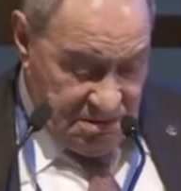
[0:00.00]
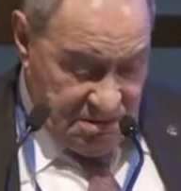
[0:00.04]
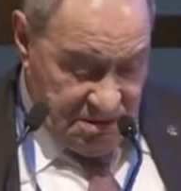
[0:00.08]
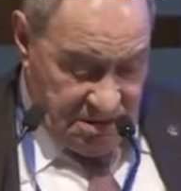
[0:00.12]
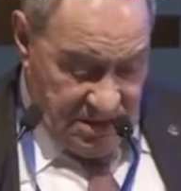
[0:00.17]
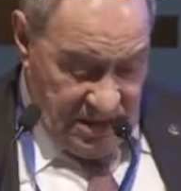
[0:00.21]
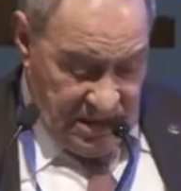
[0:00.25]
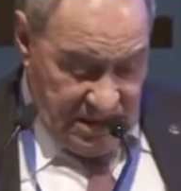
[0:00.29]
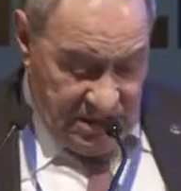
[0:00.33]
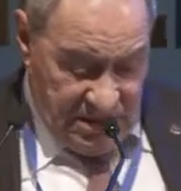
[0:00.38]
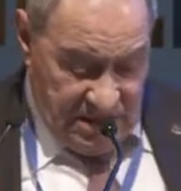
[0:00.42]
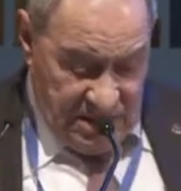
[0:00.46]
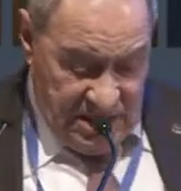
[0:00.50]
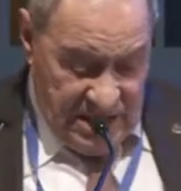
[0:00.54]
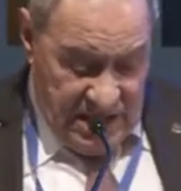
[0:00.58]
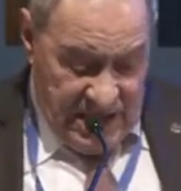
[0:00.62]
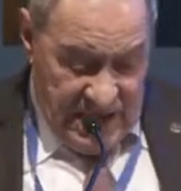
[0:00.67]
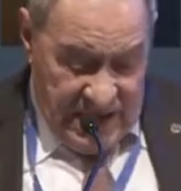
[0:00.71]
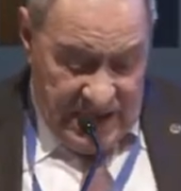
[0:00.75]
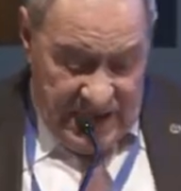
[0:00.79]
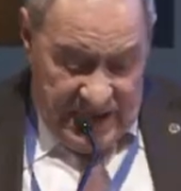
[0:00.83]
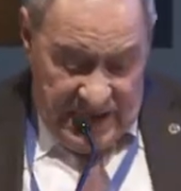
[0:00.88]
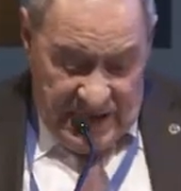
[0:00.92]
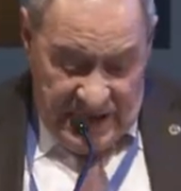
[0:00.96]
Так?
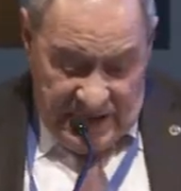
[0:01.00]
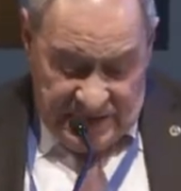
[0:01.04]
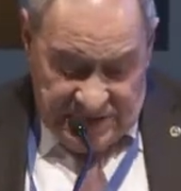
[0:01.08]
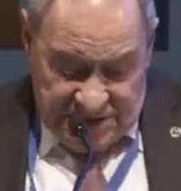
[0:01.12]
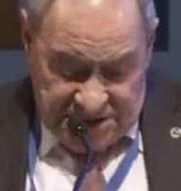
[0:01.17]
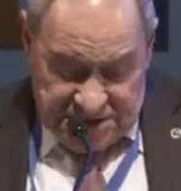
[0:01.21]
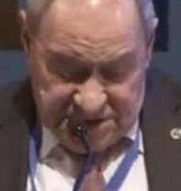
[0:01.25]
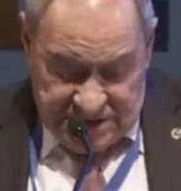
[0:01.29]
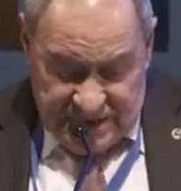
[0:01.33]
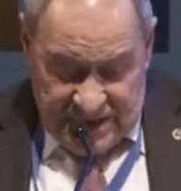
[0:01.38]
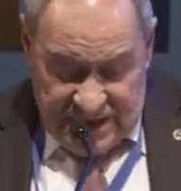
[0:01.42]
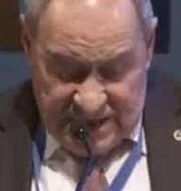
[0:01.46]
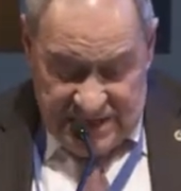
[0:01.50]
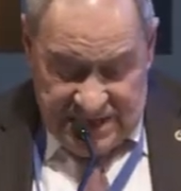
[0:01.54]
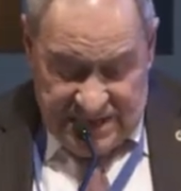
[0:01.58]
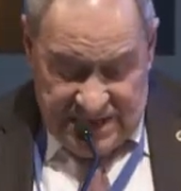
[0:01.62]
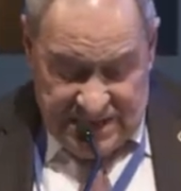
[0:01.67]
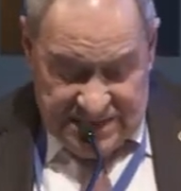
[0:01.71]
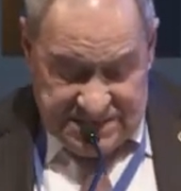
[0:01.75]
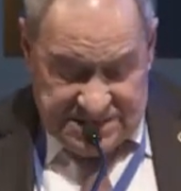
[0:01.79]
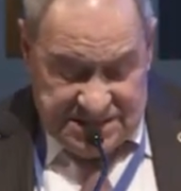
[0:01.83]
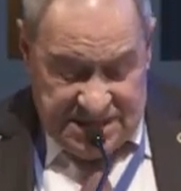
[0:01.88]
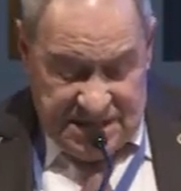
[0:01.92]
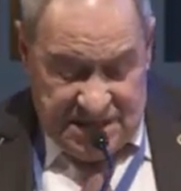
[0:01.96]
Значит,
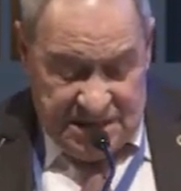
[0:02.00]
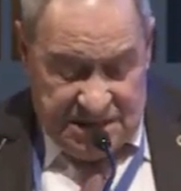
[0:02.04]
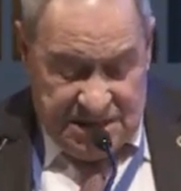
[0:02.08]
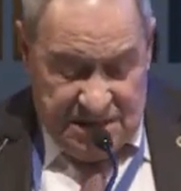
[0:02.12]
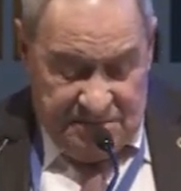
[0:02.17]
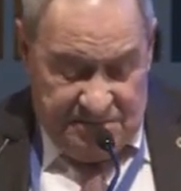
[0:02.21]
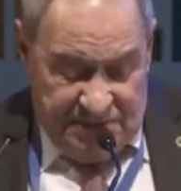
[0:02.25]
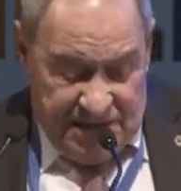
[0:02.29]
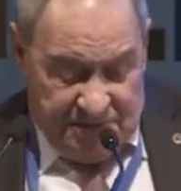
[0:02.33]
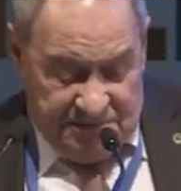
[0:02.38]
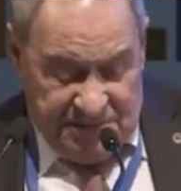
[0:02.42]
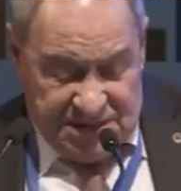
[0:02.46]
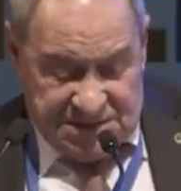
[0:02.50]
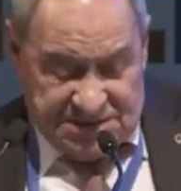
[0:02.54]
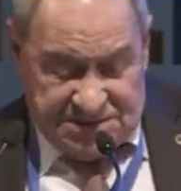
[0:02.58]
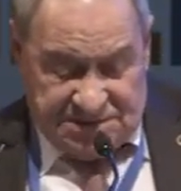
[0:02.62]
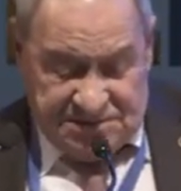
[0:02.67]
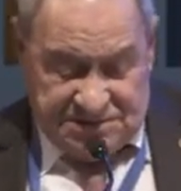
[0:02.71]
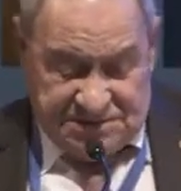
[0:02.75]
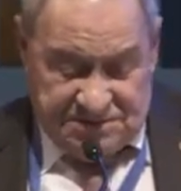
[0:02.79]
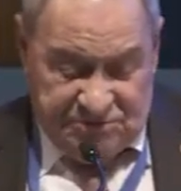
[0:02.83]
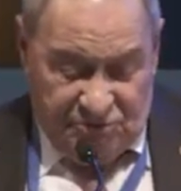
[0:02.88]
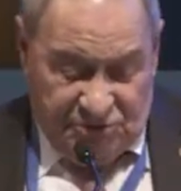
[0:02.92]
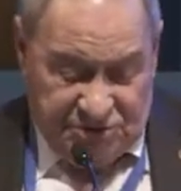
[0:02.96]
если теперь мы
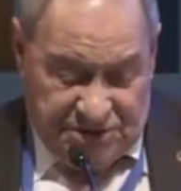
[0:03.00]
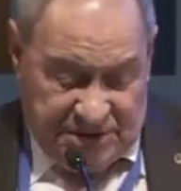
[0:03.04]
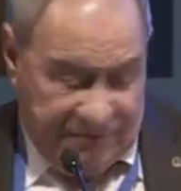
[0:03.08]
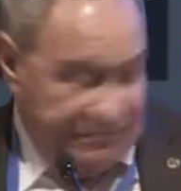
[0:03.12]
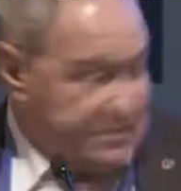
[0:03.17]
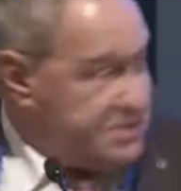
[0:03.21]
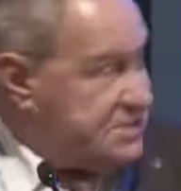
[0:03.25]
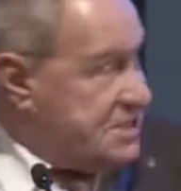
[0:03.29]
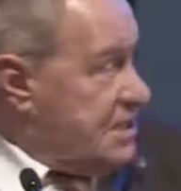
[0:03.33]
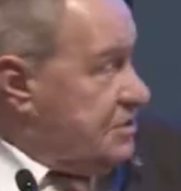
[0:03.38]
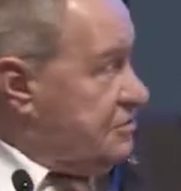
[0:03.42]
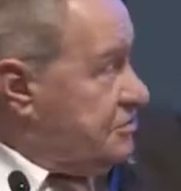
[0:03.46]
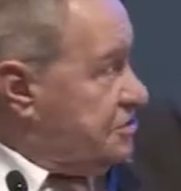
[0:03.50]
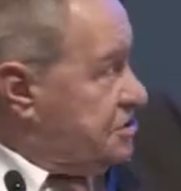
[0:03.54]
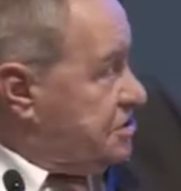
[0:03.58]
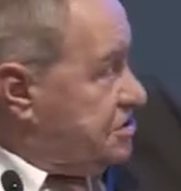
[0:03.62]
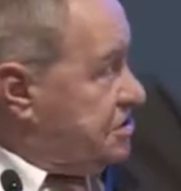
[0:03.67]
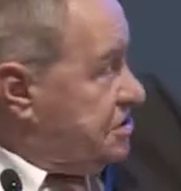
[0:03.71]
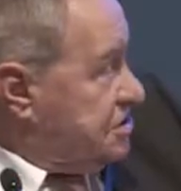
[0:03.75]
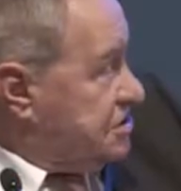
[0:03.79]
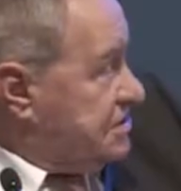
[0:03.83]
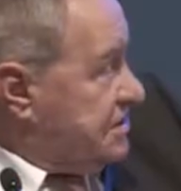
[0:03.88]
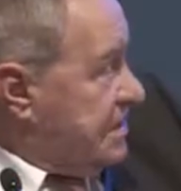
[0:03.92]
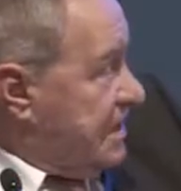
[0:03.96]
смотрим
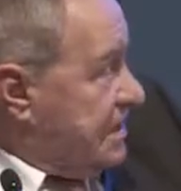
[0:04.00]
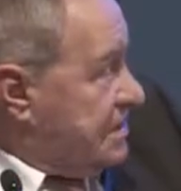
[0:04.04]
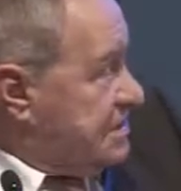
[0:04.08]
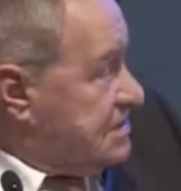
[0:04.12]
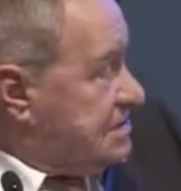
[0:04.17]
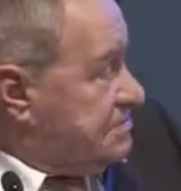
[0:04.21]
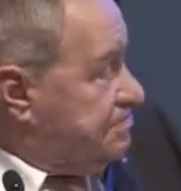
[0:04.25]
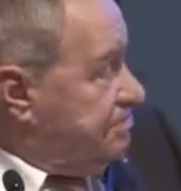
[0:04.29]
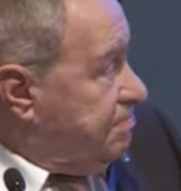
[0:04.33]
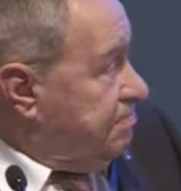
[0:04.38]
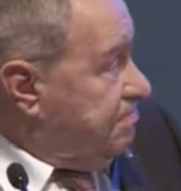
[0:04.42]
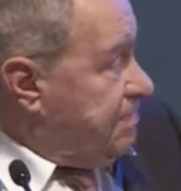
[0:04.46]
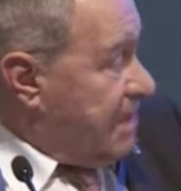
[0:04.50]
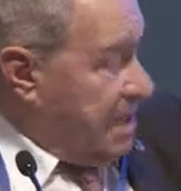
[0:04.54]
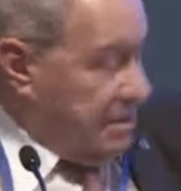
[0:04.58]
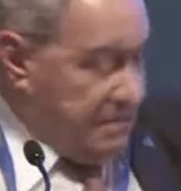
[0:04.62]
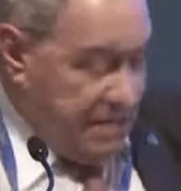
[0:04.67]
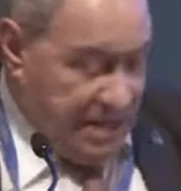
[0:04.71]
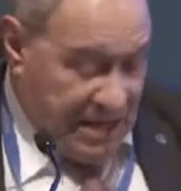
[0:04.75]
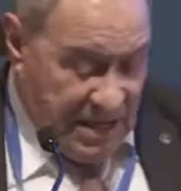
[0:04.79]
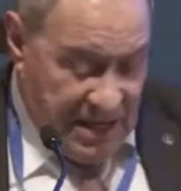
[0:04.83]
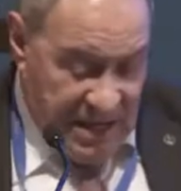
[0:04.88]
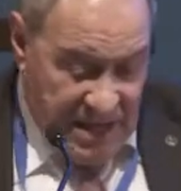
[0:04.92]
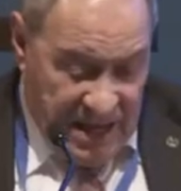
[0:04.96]
следующий слайд
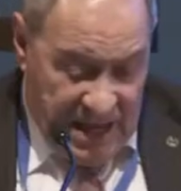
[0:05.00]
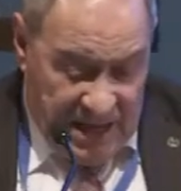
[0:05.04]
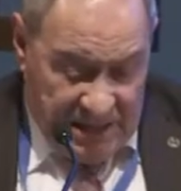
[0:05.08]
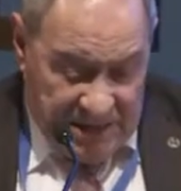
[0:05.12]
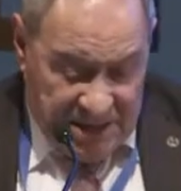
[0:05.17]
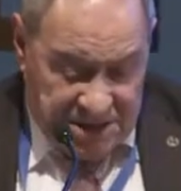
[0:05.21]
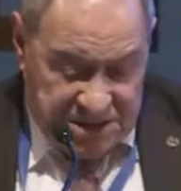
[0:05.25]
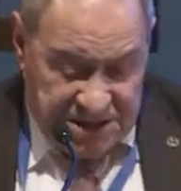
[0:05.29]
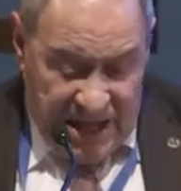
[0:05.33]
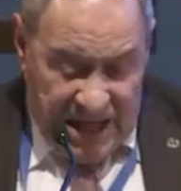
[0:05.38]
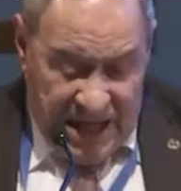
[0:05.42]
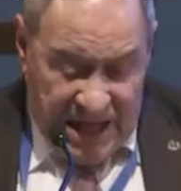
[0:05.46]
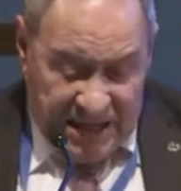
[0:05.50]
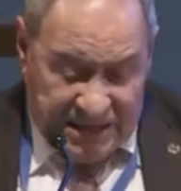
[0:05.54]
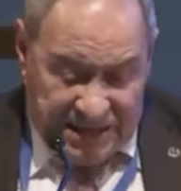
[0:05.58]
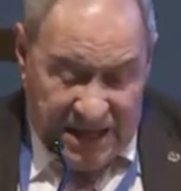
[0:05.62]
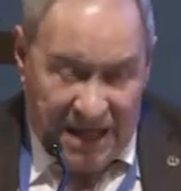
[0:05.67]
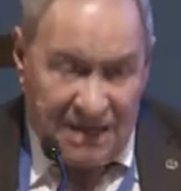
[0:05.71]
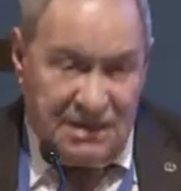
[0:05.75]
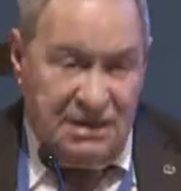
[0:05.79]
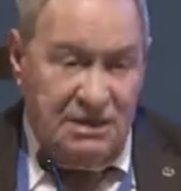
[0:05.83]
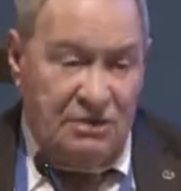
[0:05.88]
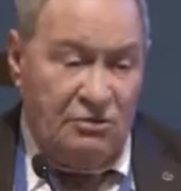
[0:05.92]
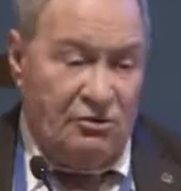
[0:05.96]
правее. Значит,
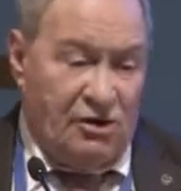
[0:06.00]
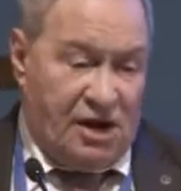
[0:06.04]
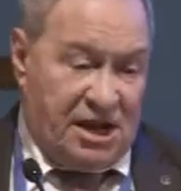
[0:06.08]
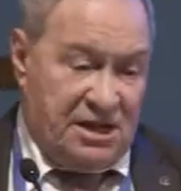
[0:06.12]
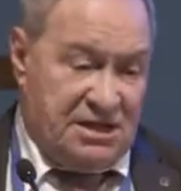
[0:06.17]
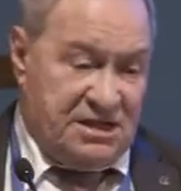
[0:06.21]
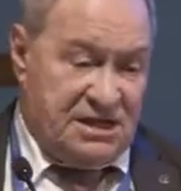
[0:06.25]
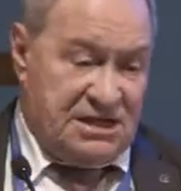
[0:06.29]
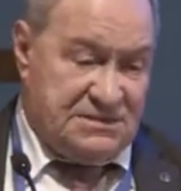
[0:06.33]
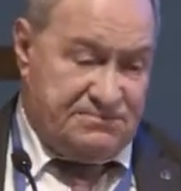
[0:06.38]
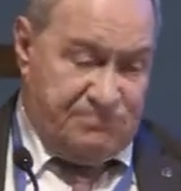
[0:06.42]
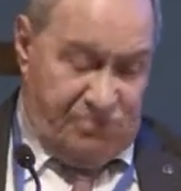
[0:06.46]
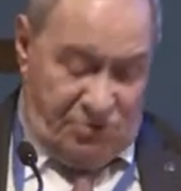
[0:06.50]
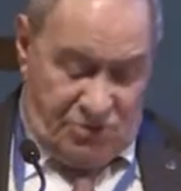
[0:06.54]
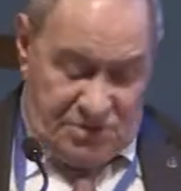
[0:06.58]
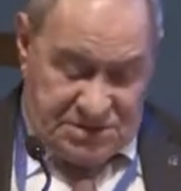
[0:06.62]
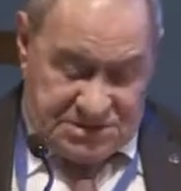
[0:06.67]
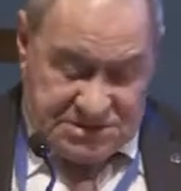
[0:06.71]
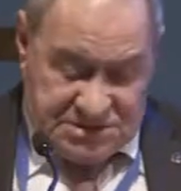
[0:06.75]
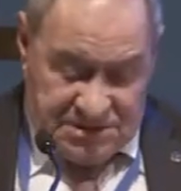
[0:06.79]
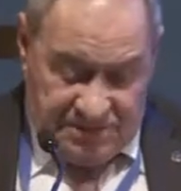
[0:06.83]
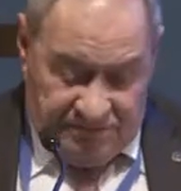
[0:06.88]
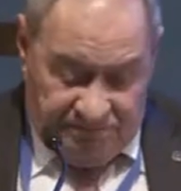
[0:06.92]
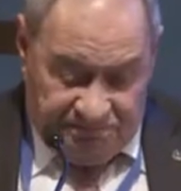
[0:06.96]
это отложенный
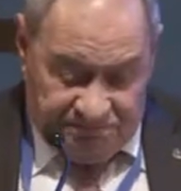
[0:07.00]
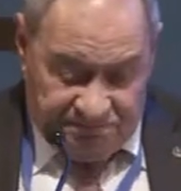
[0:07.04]
спрос,